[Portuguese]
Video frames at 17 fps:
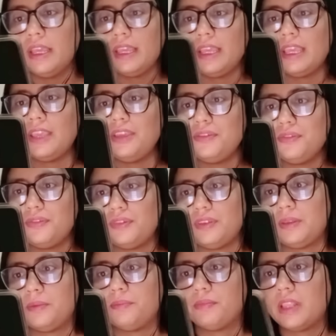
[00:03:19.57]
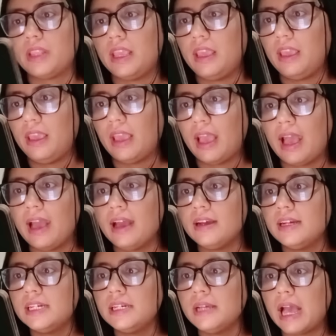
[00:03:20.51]
Enfim, é,
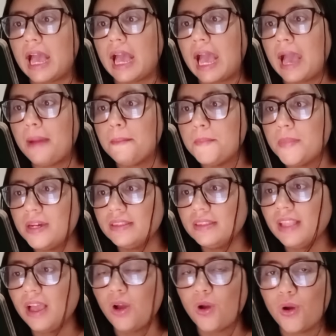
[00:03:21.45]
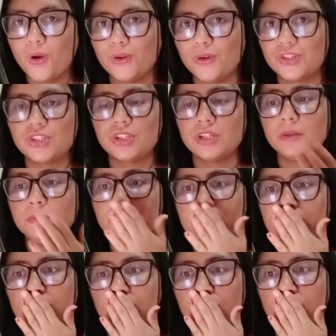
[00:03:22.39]
a Amanda Rocha,
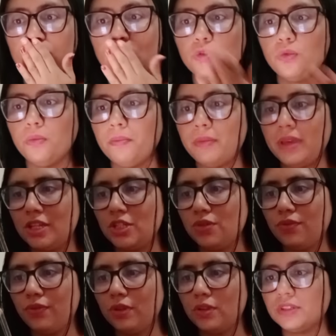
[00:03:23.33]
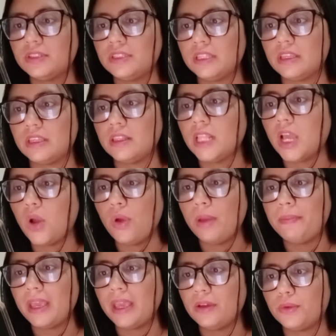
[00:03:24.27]
um beijo, falou assim: não é
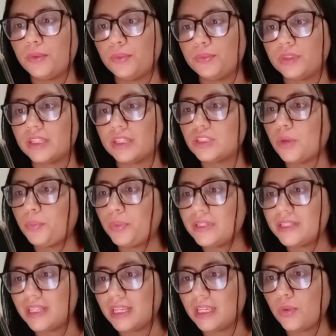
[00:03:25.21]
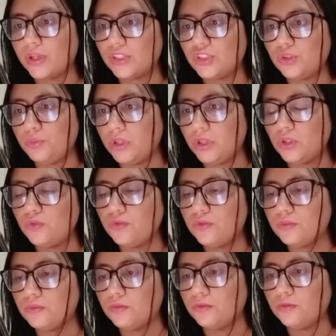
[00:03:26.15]
pergunta, é só pra dizer que eu admiro
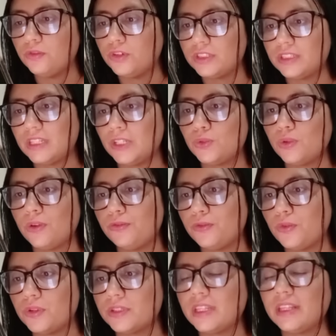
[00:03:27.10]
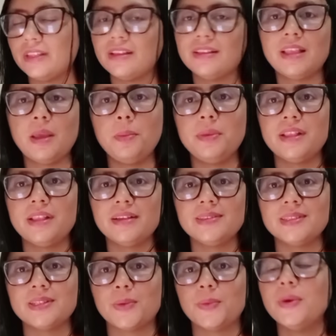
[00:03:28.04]
você, sua força e
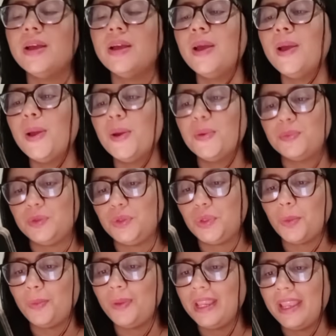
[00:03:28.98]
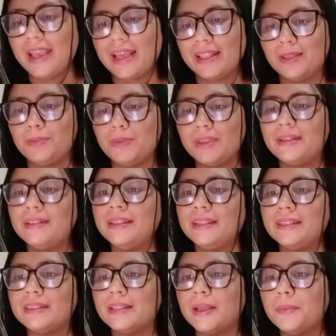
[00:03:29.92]
determinação. Muito obrigada, minha
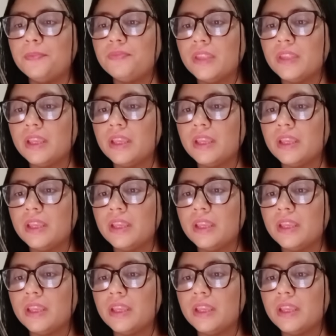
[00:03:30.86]
linda.